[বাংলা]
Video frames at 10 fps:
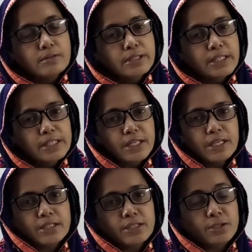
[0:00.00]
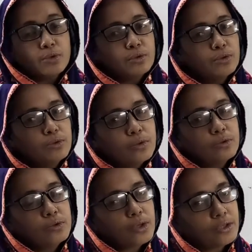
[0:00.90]
চিকিৎসা ক্ষেত্রে নতুন
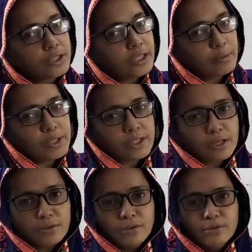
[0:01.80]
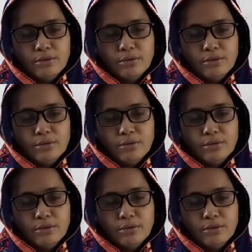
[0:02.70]
নতুন যন্ত্রের আবিষ্কারও